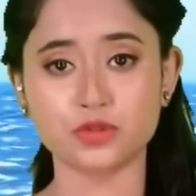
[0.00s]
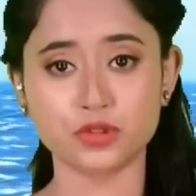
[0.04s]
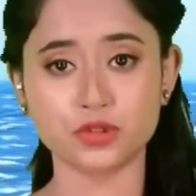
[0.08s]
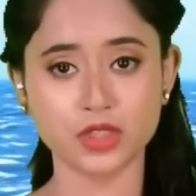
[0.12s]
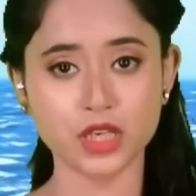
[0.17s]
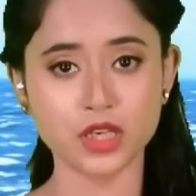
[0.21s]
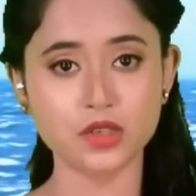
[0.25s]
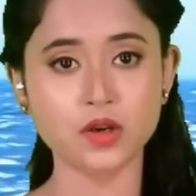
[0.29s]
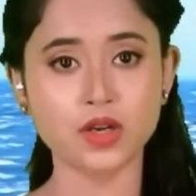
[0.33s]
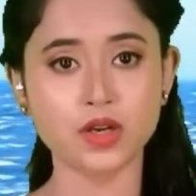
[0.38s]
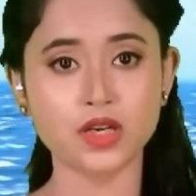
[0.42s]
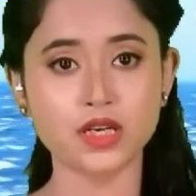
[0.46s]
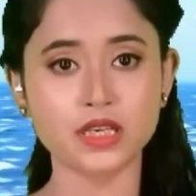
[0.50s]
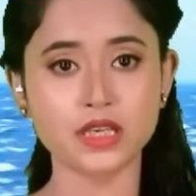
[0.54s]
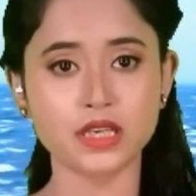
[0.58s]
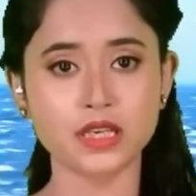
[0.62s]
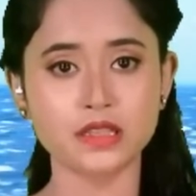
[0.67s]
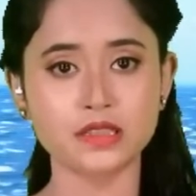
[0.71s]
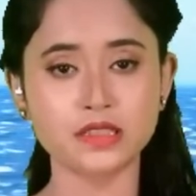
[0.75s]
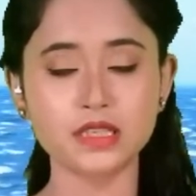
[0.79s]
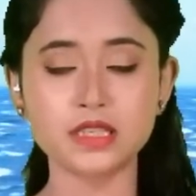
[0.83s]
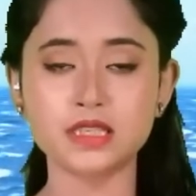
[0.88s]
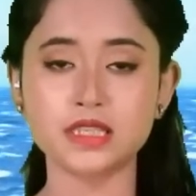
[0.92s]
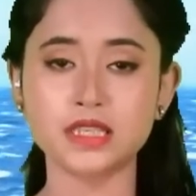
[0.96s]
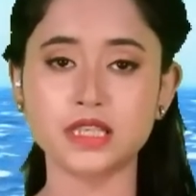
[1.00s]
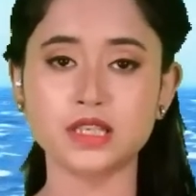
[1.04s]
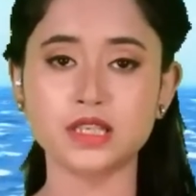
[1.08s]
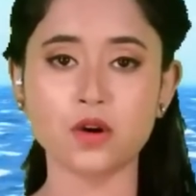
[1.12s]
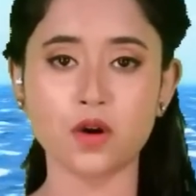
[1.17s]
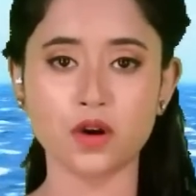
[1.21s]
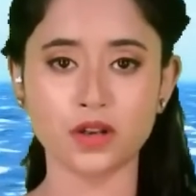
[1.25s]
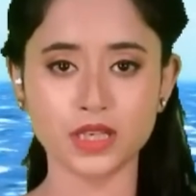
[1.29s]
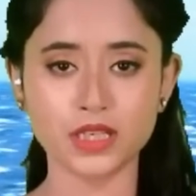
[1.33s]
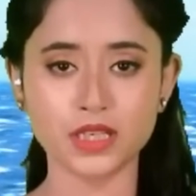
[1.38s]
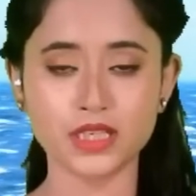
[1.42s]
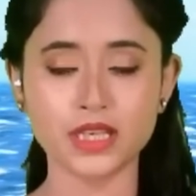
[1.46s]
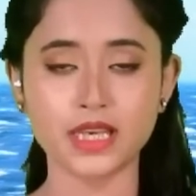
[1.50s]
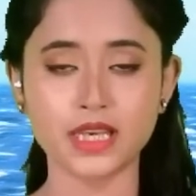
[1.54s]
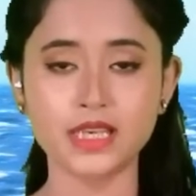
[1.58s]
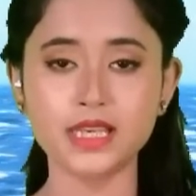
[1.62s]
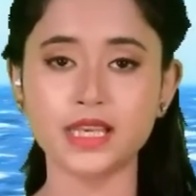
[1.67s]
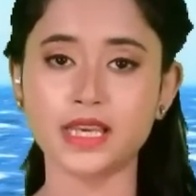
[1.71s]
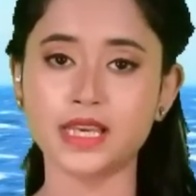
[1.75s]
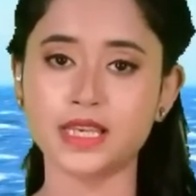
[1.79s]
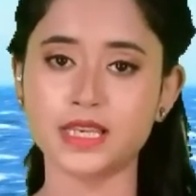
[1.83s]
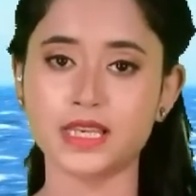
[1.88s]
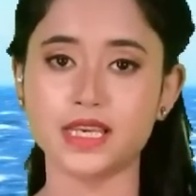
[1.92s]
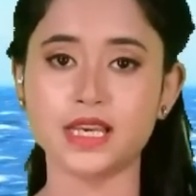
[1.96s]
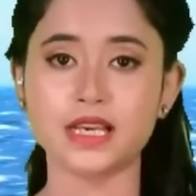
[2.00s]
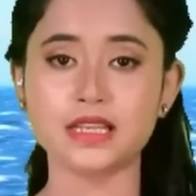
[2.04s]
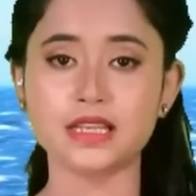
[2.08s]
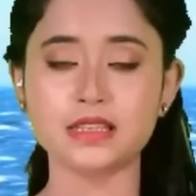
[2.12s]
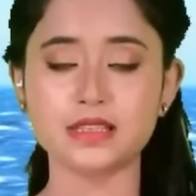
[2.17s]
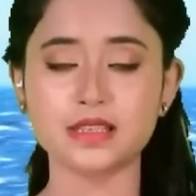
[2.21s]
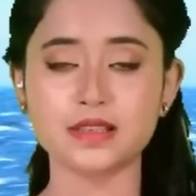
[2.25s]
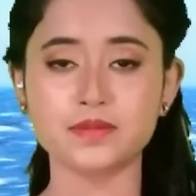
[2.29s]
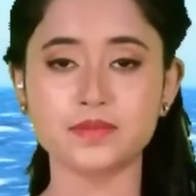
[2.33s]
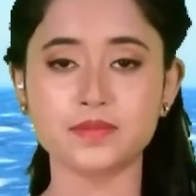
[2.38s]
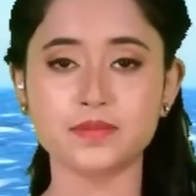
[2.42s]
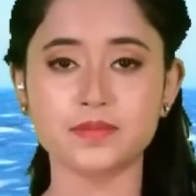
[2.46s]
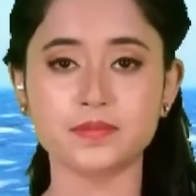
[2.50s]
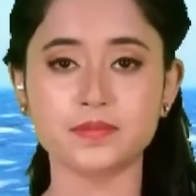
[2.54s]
জোরদার করার ক্ষেত্রে চীন অনেকটাই এগিয়ে আছে